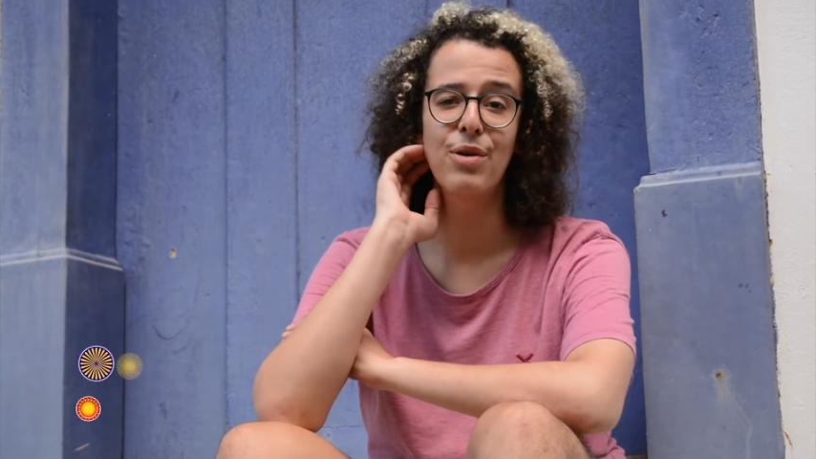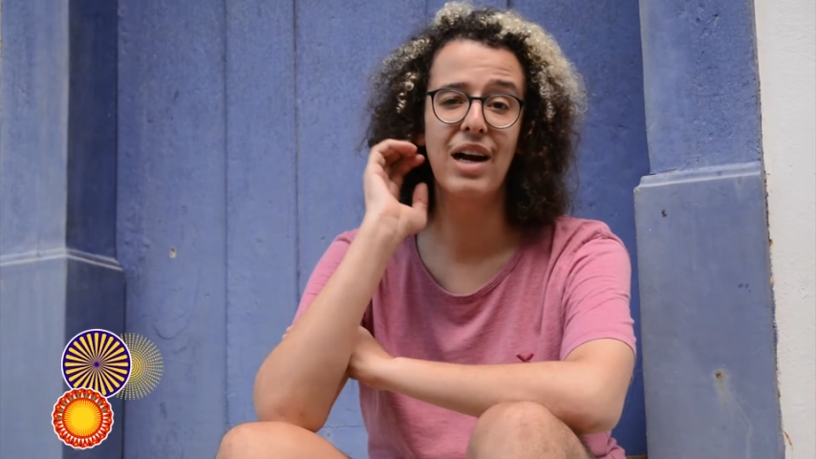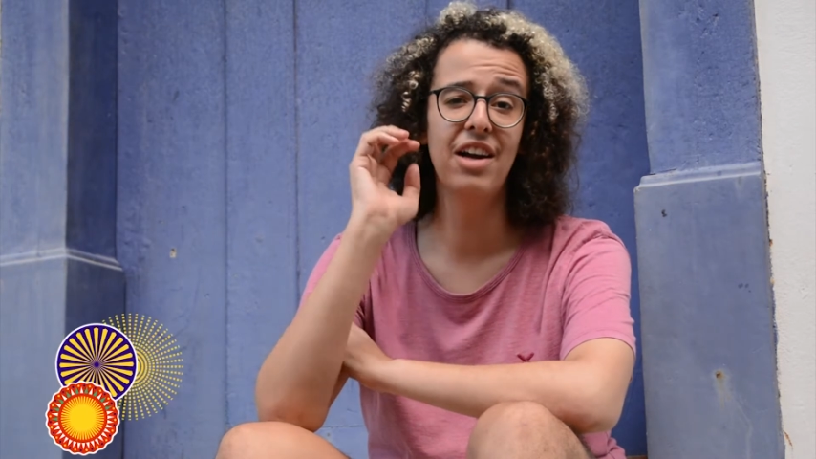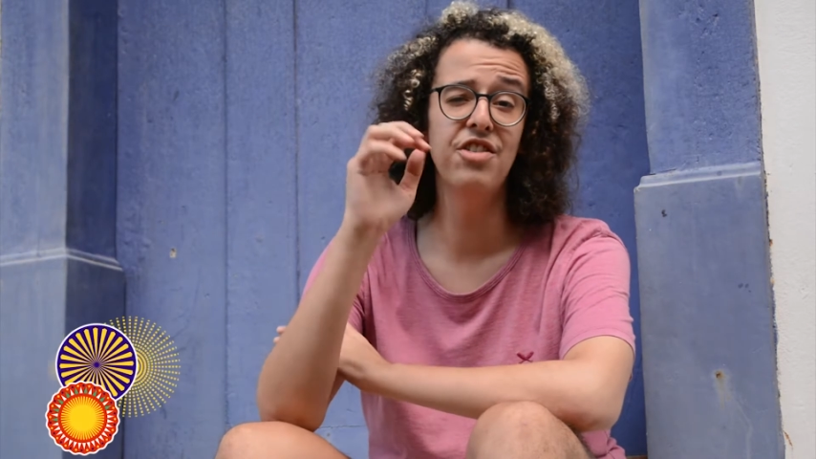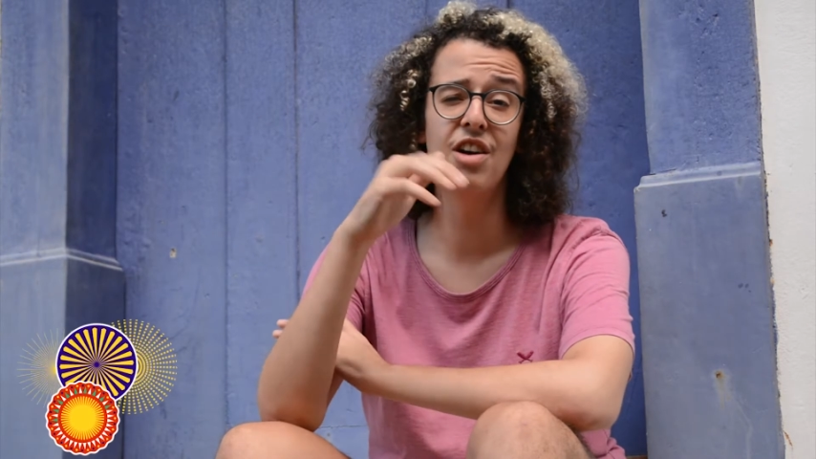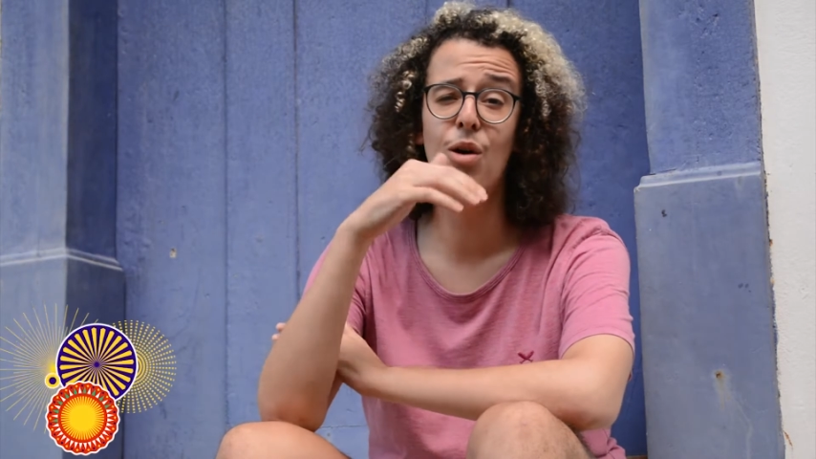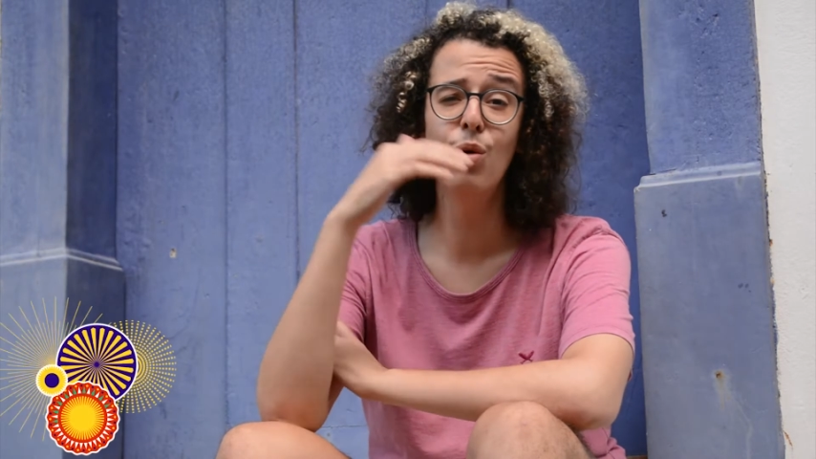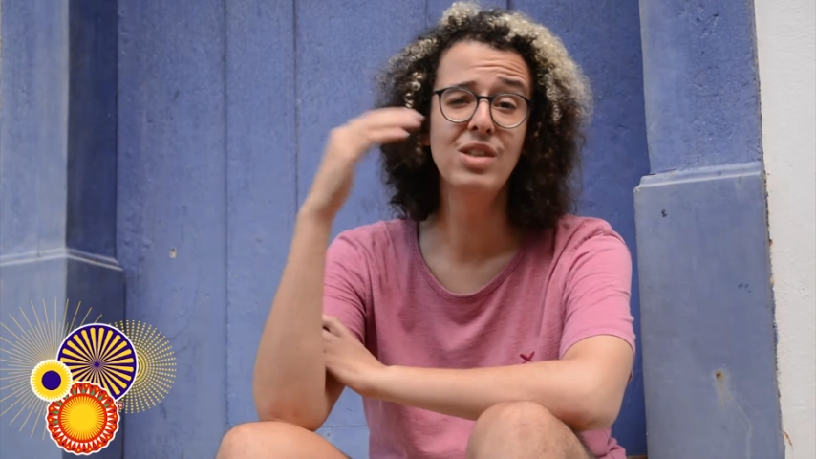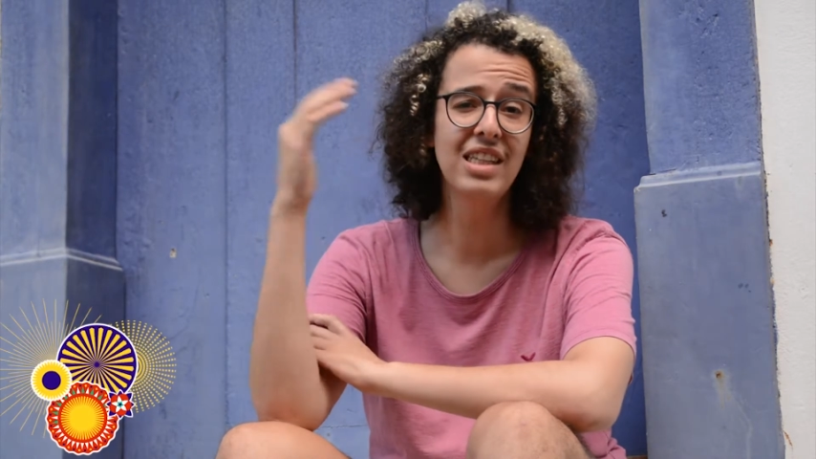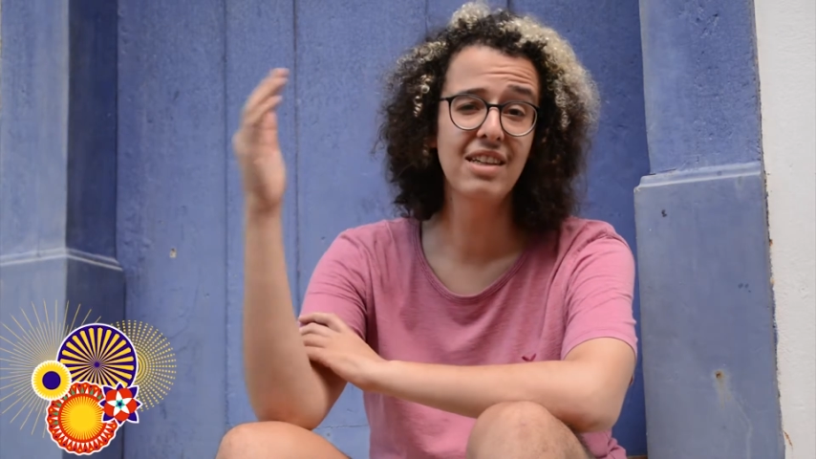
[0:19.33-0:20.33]
O Caio tinha
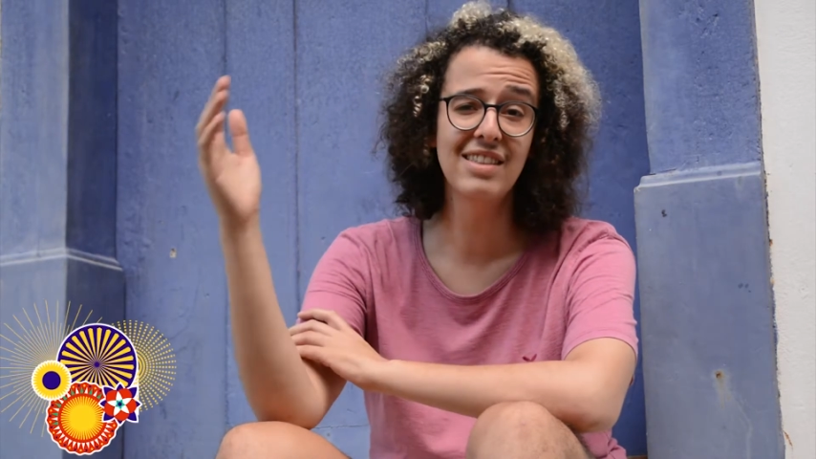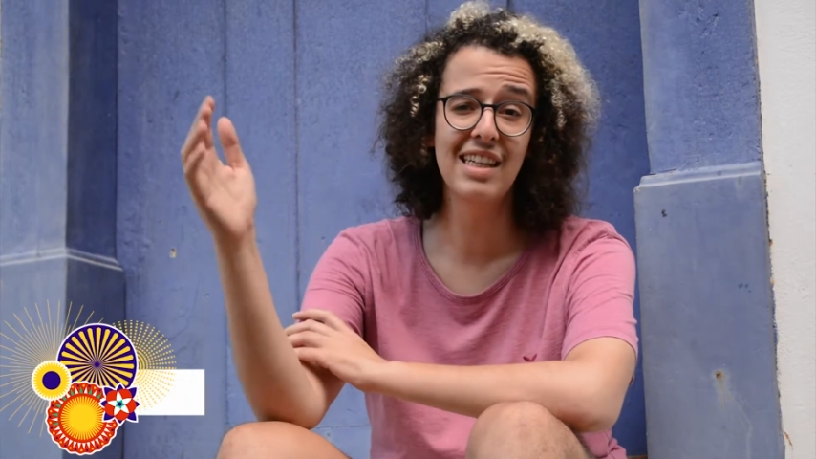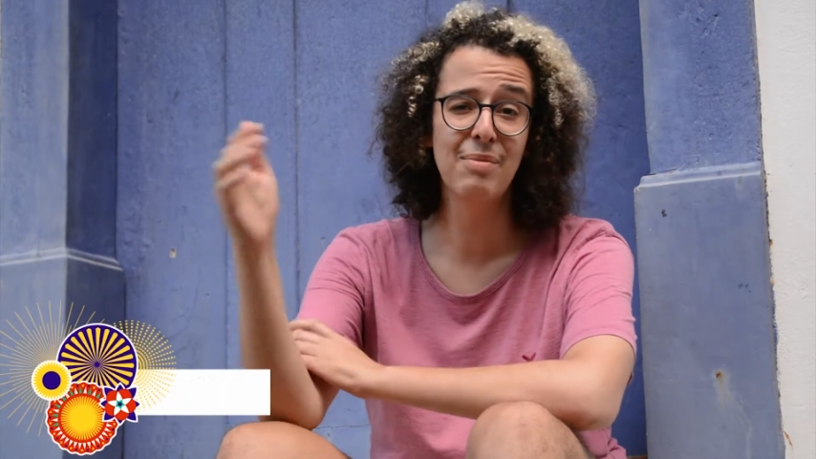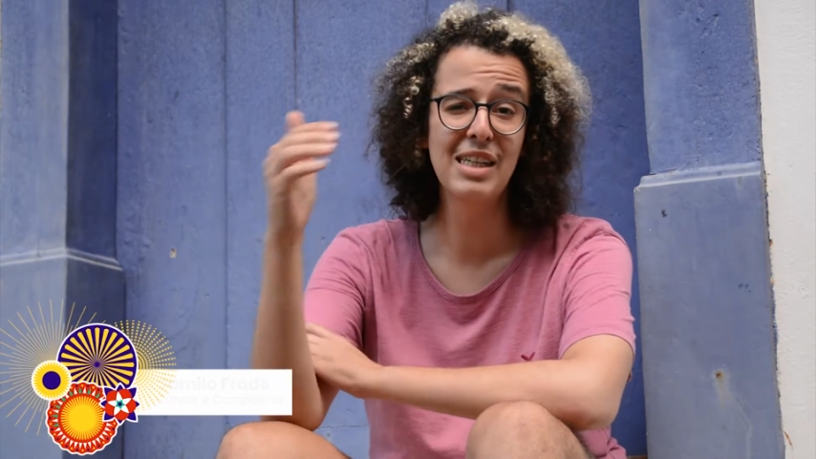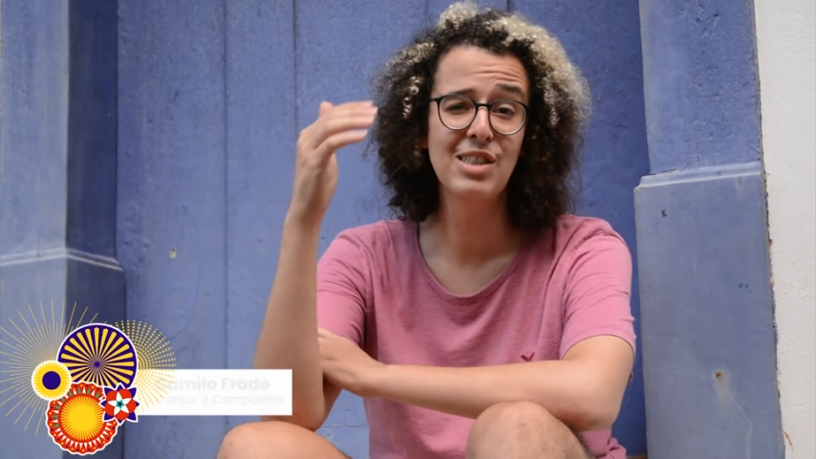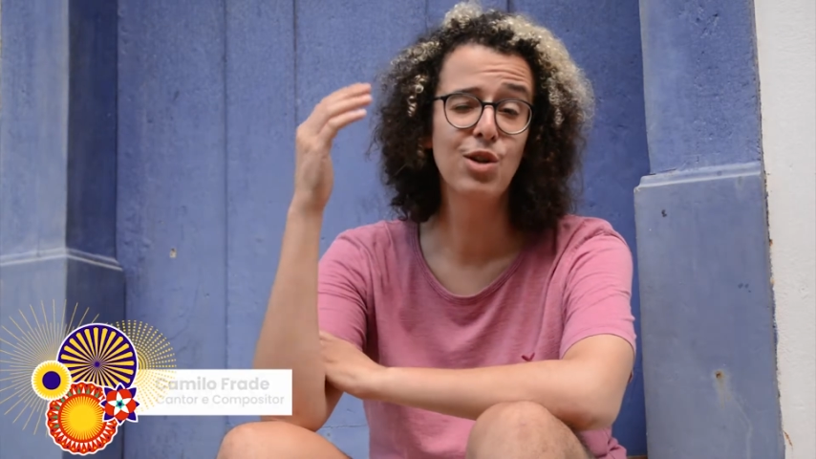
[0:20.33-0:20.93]
11 anos, era mais